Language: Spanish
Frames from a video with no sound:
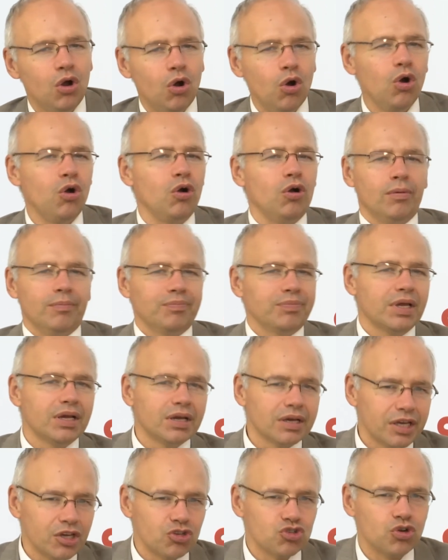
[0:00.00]
o
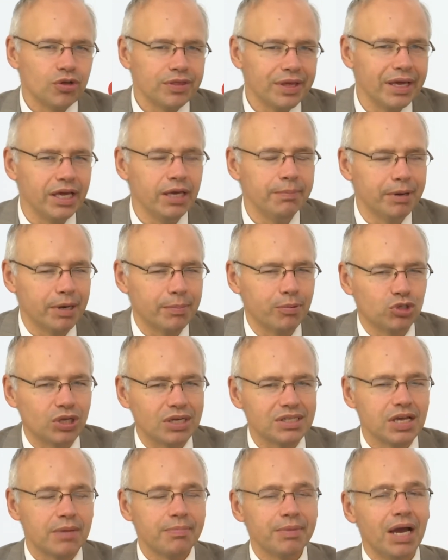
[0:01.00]
el riesgo de
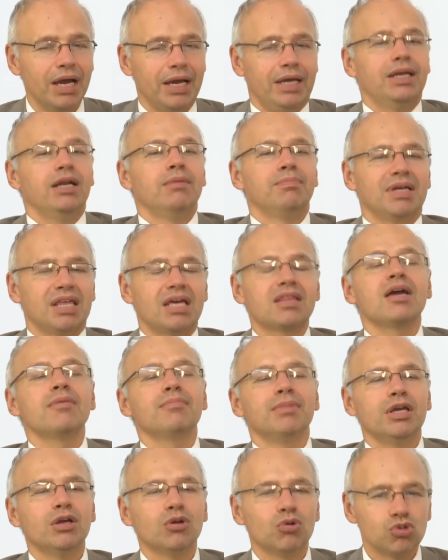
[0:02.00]
hiperpotasemia en el
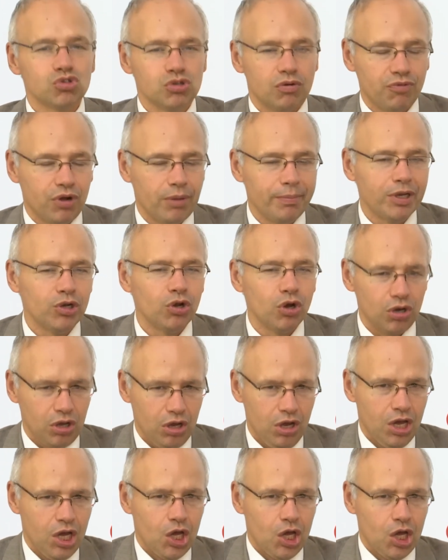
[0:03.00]
Paradigm incluso fue menor